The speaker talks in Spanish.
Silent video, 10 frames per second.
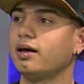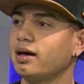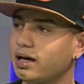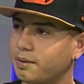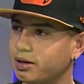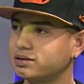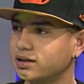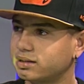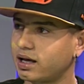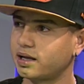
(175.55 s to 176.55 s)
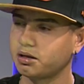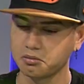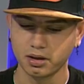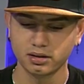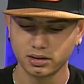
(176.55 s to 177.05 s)
Gabriel Santana,
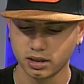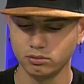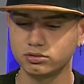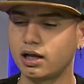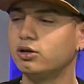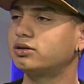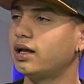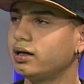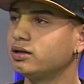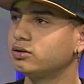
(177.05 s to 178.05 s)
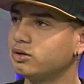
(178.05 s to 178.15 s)
de juntar los talentos